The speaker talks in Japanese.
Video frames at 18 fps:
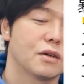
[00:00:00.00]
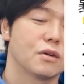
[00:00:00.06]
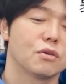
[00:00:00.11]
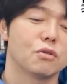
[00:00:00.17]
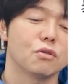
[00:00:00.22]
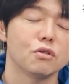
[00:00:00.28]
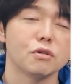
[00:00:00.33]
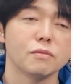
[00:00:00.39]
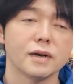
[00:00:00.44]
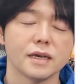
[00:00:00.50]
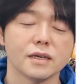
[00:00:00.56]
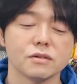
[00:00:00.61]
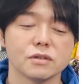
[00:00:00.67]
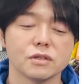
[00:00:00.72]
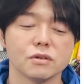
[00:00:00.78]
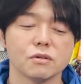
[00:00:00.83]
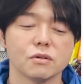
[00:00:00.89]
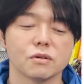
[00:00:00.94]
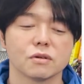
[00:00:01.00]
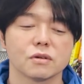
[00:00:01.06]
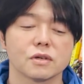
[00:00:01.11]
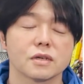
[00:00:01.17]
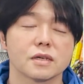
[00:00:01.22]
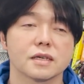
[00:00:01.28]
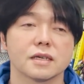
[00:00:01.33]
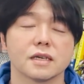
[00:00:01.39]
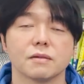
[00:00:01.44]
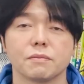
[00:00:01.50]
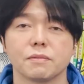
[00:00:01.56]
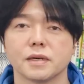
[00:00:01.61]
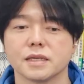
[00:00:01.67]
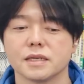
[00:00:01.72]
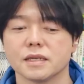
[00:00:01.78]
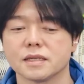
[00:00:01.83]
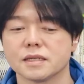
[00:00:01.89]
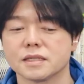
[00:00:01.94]
狼狽売りを、やっぱ
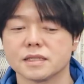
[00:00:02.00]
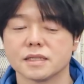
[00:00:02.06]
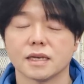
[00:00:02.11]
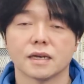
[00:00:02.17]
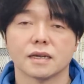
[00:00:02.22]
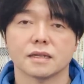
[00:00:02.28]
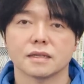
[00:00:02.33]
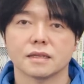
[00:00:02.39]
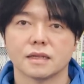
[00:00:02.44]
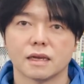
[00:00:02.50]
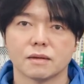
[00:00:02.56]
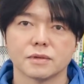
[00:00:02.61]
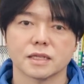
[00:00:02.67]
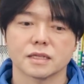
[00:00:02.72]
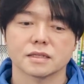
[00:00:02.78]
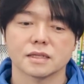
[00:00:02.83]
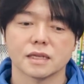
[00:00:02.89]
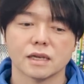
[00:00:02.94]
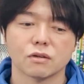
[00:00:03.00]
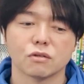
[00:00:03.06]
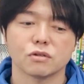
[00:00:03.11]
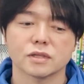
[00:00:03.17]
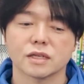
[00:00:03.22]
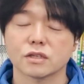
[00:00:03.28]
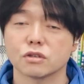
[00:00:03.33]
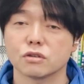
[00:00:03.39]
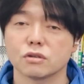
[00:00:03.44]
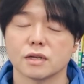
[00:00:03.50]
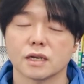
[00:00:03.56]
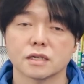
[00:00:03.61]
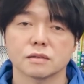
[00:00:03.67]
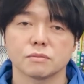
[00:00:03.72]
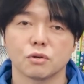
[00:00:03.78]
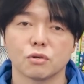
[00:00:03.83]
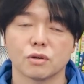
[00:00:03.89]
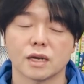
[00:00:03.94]
りしちゃダメですね。こういった急
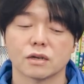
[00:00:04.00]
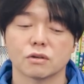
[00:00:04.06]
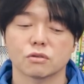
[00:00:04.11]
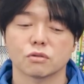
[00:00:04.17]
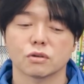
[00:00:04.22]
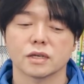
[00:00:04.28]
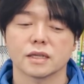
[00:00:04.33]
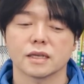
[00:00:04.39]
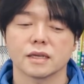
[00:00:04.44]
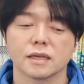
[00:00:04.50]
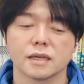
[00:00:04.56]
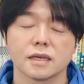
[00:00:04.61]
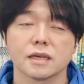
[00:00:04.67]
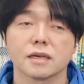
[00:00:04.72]
落、暴落の時に。